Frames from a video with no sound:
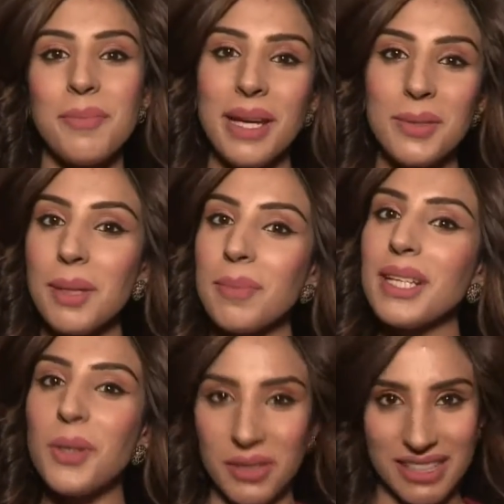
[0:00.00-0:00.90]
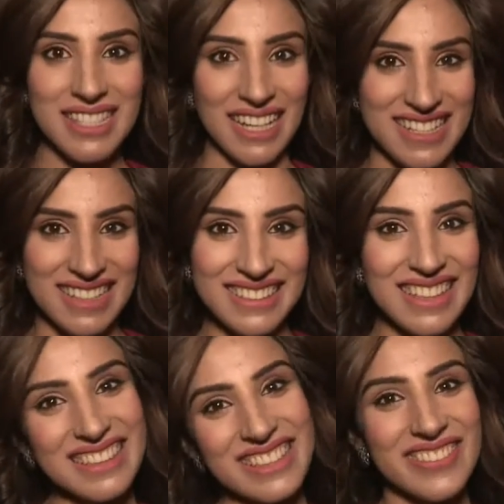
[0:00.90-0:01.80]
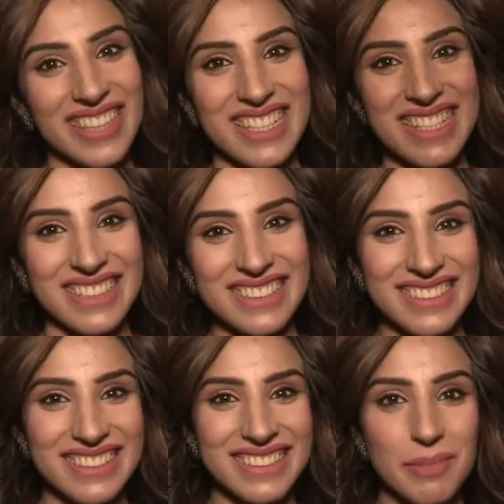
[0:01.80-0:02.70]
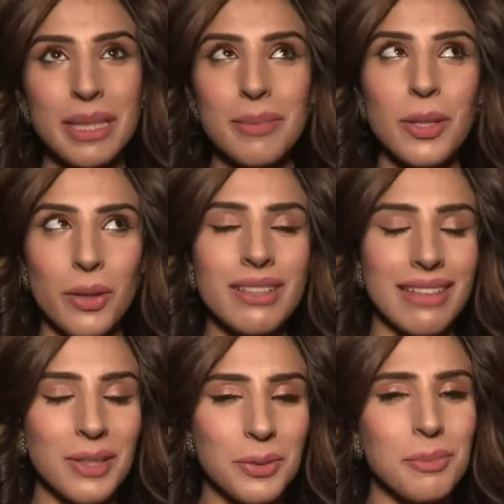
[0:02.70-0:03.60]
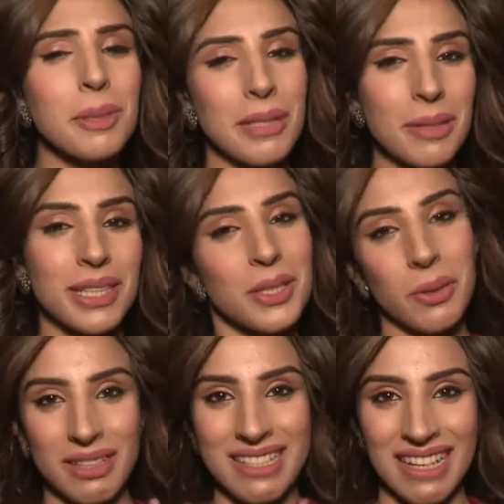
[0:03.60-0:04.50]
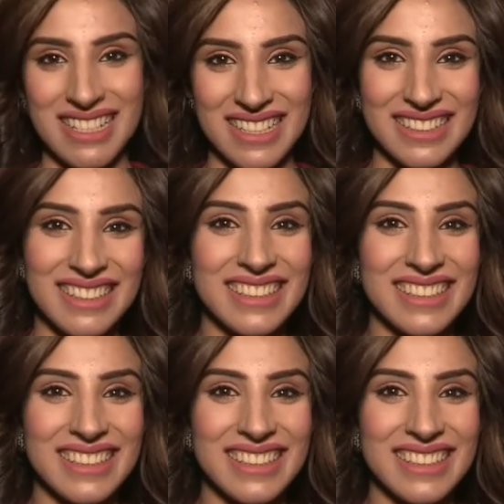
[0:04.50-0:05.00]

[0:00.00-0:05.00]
मैं हूँ आपकी डॉक्टर साक्षी अग्निफेरा से मतलब मैं डॉक्टर नहीं हूँ पर फिर भी डॉक्टर साक्षी